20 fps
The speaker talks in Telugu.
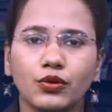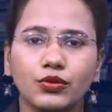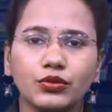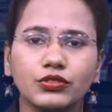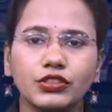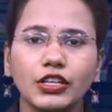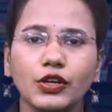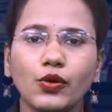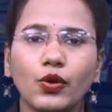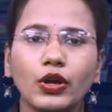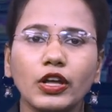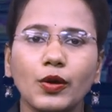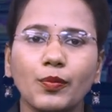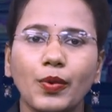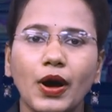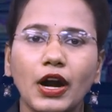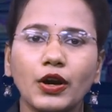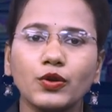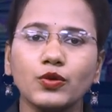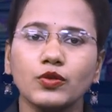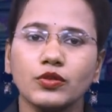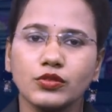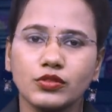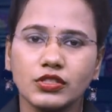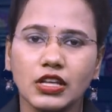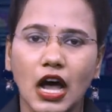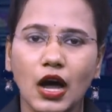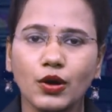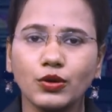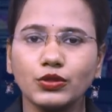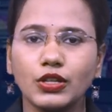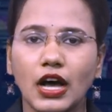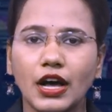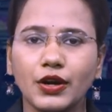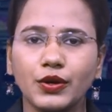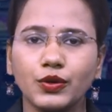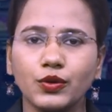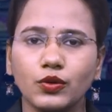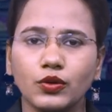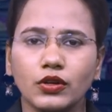గుత్తికోయపాడు
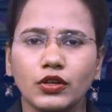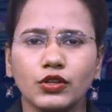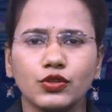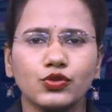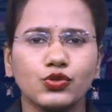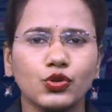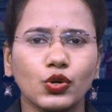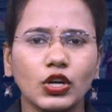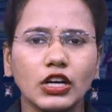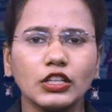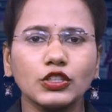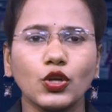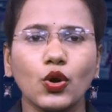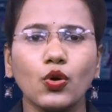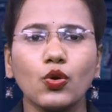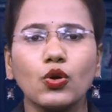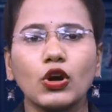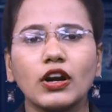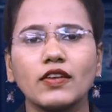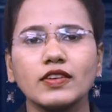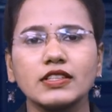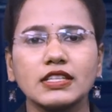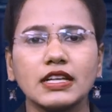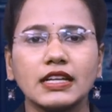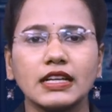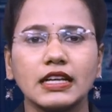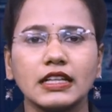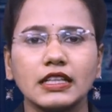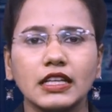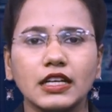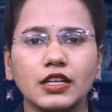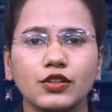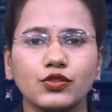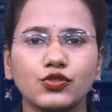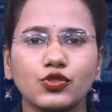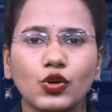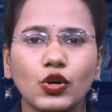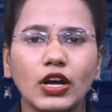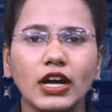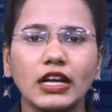సాగుదారుడు చుక్కతో గొడవ జరిగింది
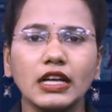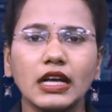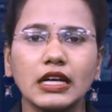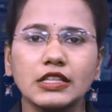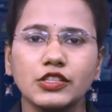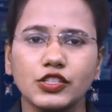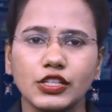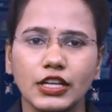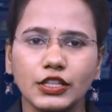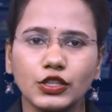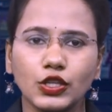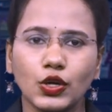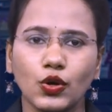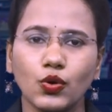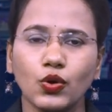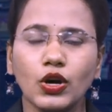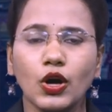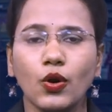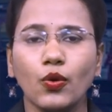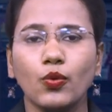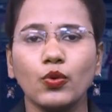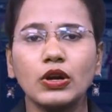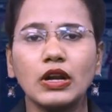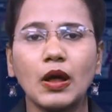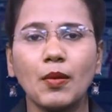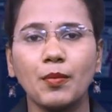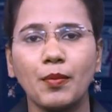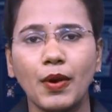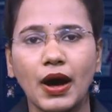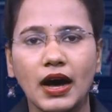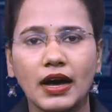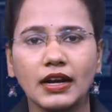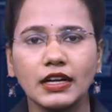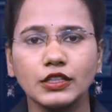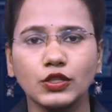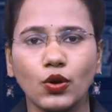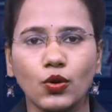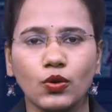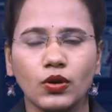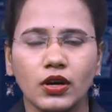చుక్కయ్య చేతిలో ఉన్న
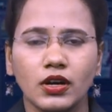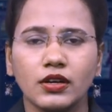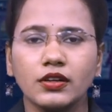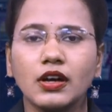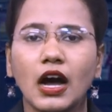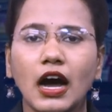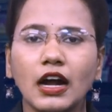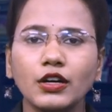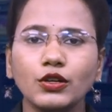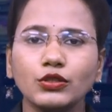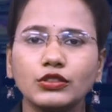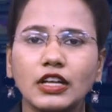పారతో గార్డు